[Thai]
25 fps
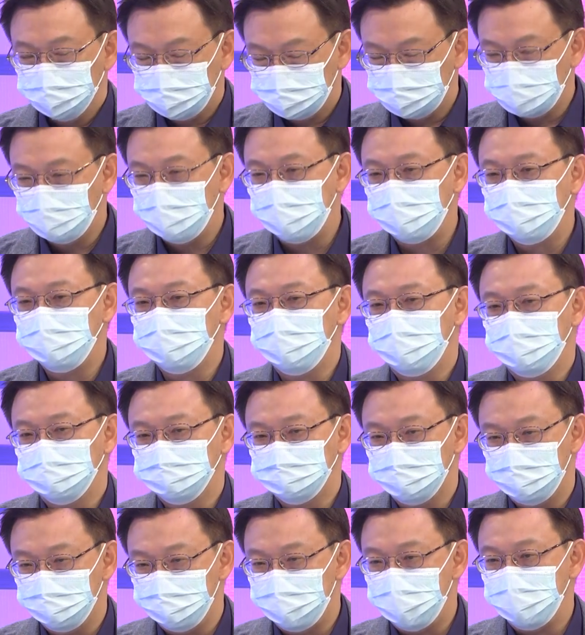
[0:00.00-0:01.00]
เทรนเนี่ย
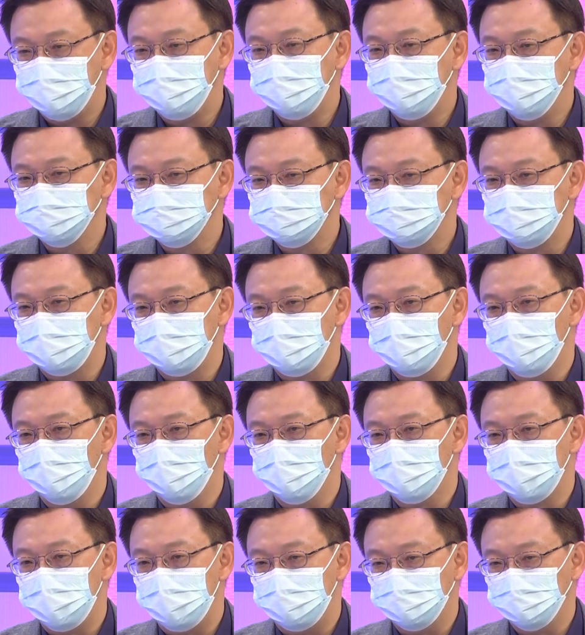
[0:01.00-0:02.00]
จะมาในลักษณะขอ
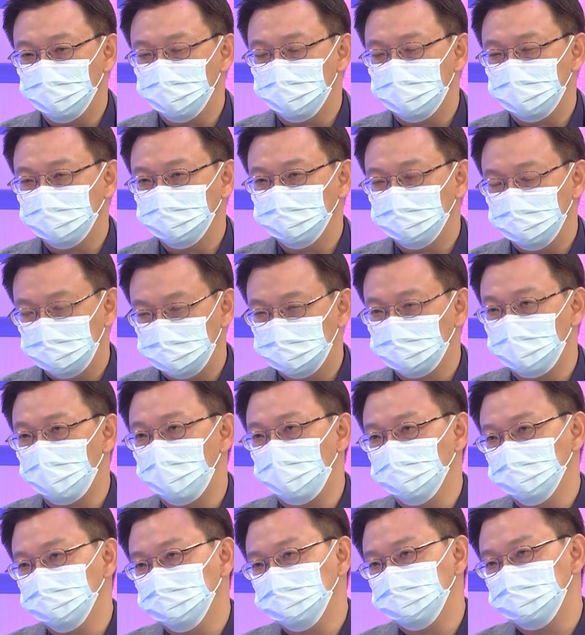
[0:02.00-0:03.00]
งการต้องการติดต่
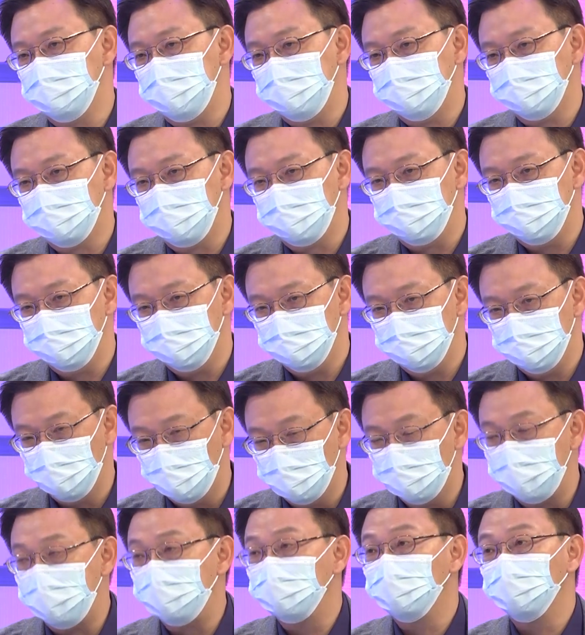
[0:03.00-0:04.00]
อสื่อสารกับโร
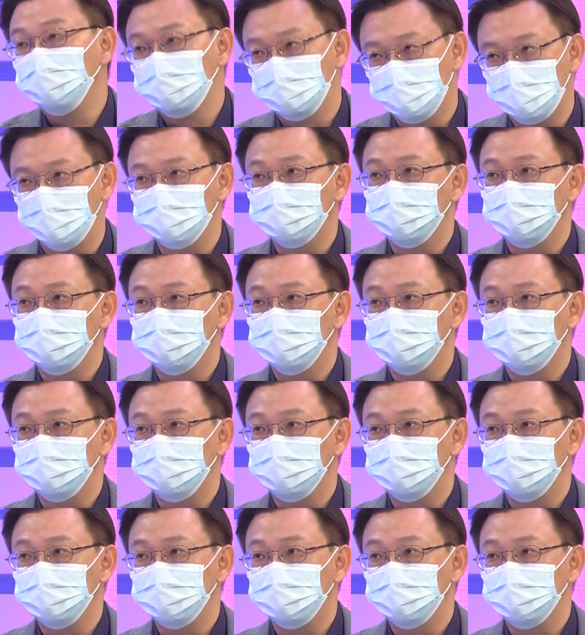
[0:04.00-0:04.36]
งแรมโดยตรง